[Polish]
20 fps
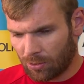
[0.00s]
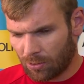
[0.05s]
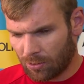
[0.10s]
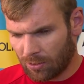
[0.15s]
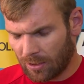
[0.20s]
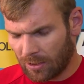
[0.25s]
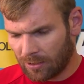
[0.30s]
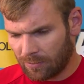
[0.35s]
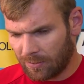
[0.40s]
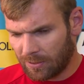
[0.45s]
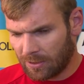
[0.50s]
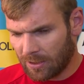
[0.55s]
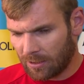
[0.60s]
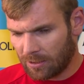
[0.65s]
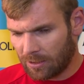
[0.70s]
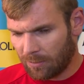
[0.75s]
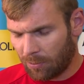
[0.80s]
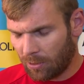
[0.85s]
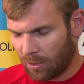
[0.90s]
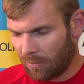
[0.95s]
to nazwiska
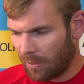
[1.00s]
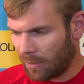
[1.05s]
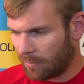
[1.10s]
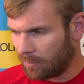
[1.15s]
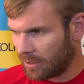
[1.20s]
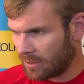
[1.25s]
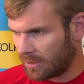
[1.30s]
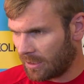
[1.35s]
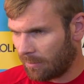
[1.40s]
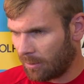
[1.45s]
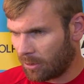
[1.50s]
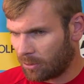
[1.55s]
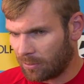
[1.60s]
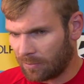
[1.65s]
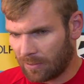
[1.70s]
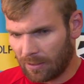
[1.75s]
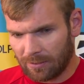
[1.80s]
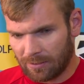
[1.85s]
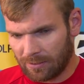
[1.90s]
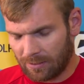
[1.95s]
się pojawiają te same, które
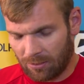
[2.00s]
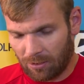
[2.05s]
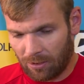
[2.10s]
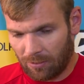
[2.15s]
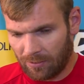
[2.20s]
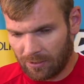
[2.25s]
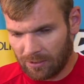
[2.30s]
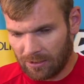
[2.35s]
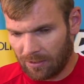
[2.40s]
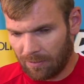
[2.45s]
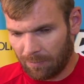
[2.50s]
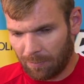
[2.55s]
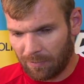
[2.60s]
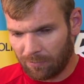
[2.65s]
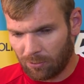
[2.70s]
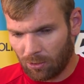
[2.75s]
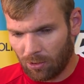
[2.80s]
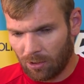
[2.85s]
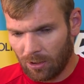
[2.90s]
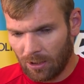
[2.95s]
w tym sezonie, więc na
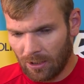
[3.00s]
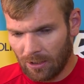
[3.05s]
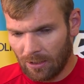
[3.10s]
pewno